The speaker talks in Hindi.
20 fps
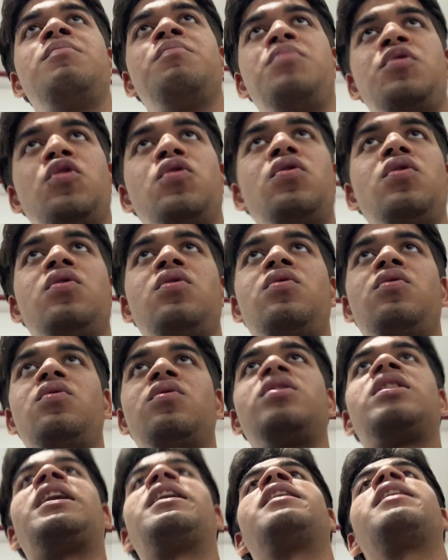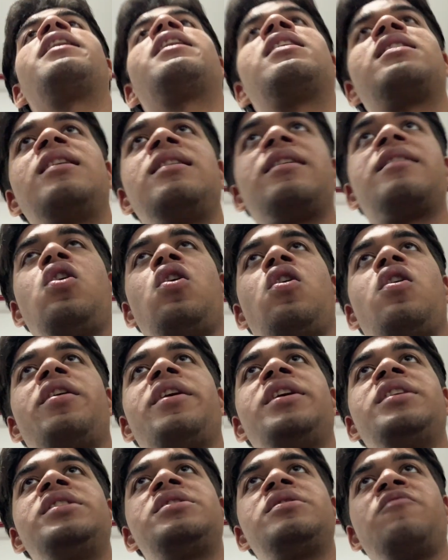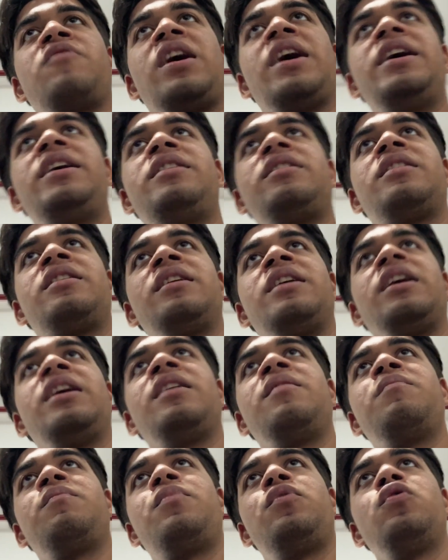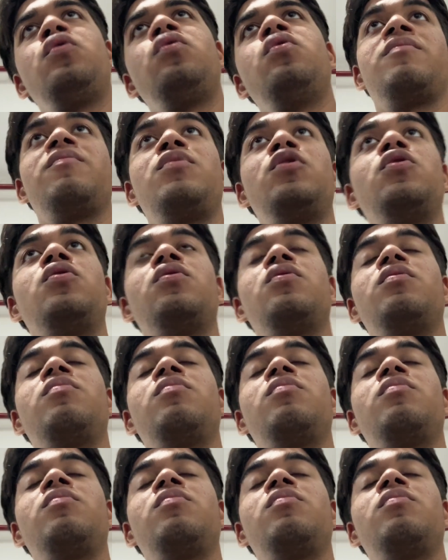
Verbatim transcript: ब्लू हाँ, हाँ, हाँ, तिरंगे का कलर ऑरेंज व्हाइट ग्रीन ब्लू ब्लू